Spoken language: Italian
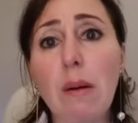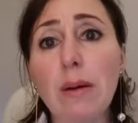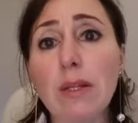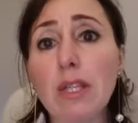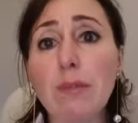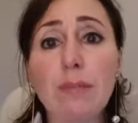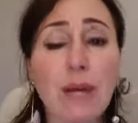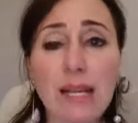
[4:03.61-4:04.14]
ma
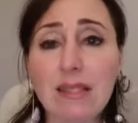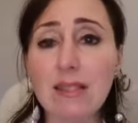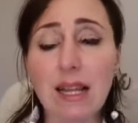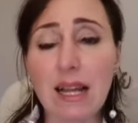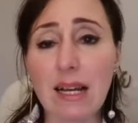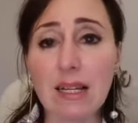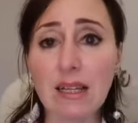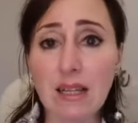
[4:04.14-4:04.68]
potrebbe
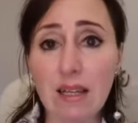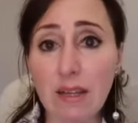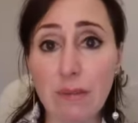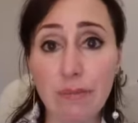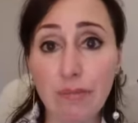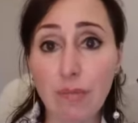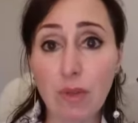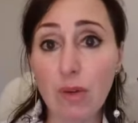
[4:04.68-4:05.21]
essere
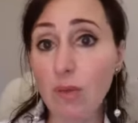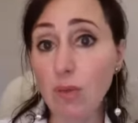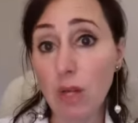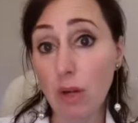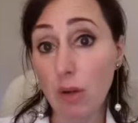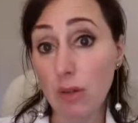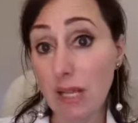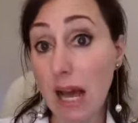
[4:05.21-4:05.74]
anche una
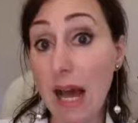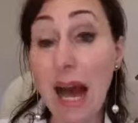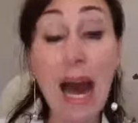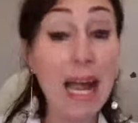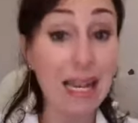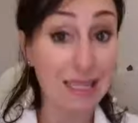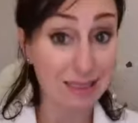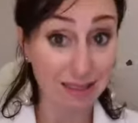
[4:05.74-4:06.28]
cosa
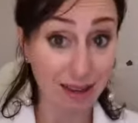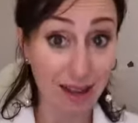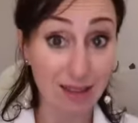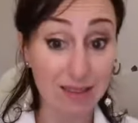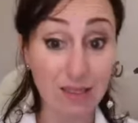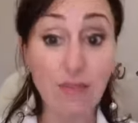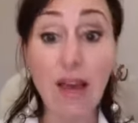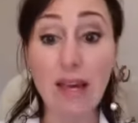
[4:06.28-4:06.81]
altra,
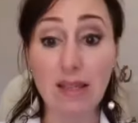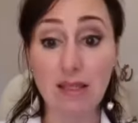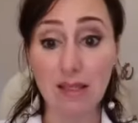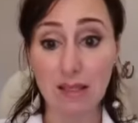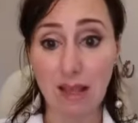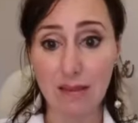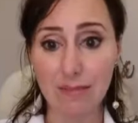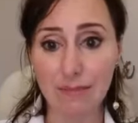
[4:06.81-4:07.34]

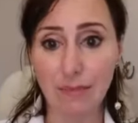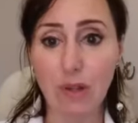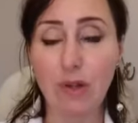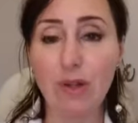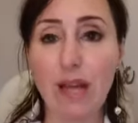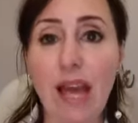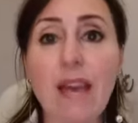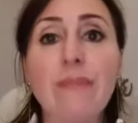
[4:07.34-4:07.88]
diversa,
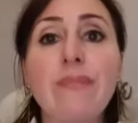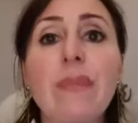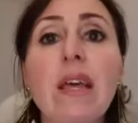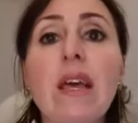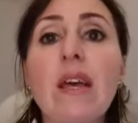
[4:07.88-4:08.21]
ok?